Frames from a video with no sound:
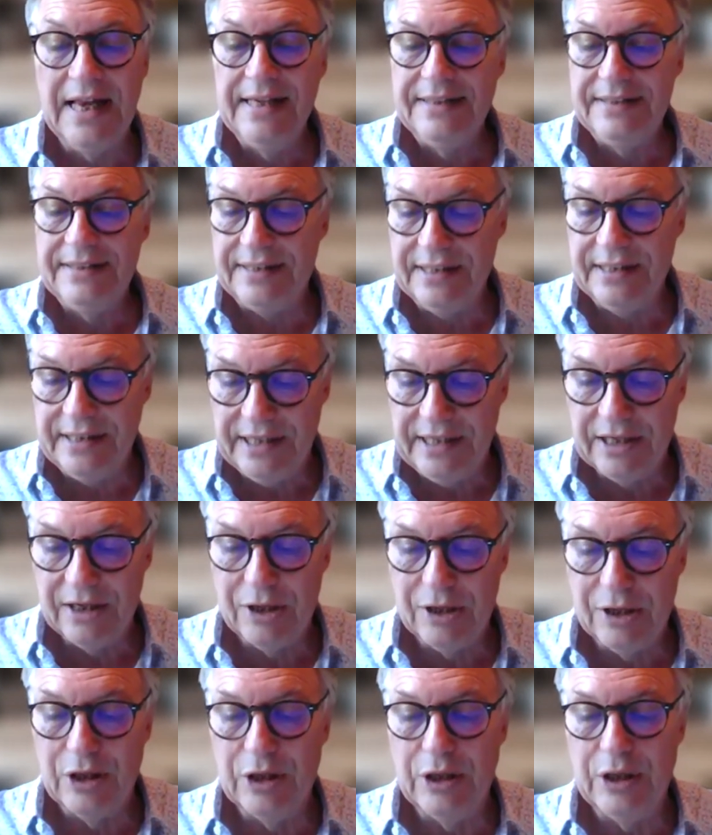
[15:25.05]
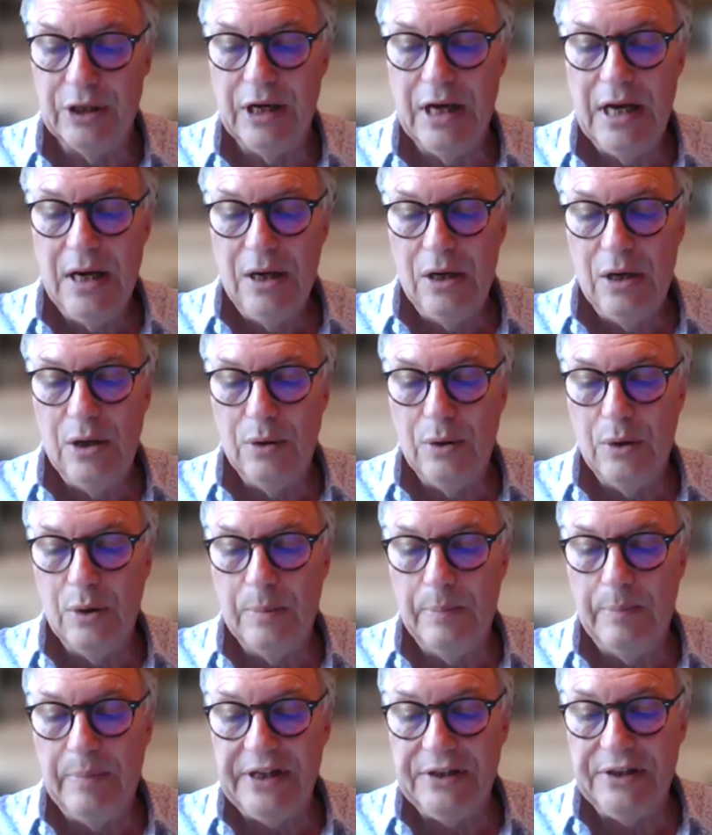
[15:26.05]
C'est euh,
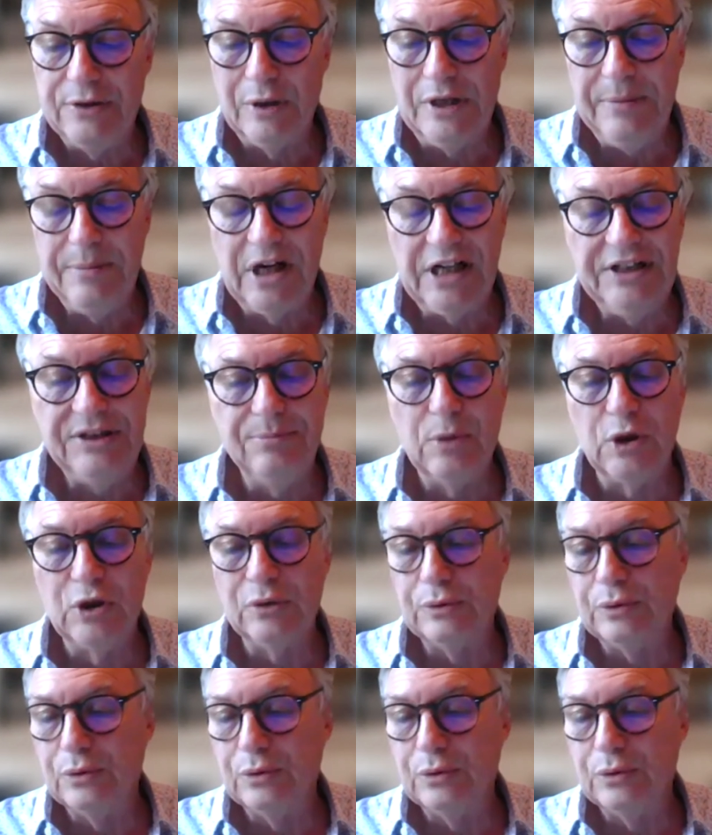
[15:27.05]
Paix dans les brisements,